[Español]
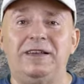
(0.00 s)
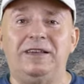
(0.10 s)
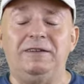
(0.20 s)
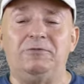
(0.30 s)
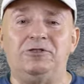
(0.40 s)

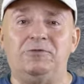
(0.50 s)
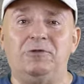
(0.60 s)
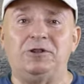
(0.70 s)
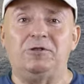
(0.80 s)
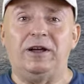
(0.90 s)
y por
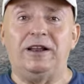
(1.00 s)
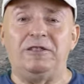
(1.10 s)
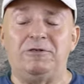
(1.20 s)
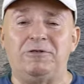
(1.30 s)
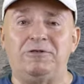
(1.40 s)
supuesto el
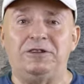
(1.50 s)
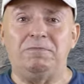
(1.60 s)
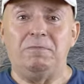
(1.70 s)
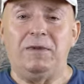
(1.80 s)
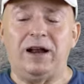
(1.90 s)
entorno es
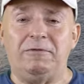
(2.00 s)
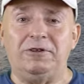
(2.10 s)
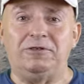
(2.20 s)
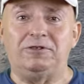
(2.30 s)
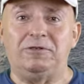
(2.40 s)

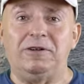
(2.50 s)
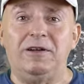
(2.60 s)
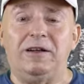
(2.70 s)
maravilloso,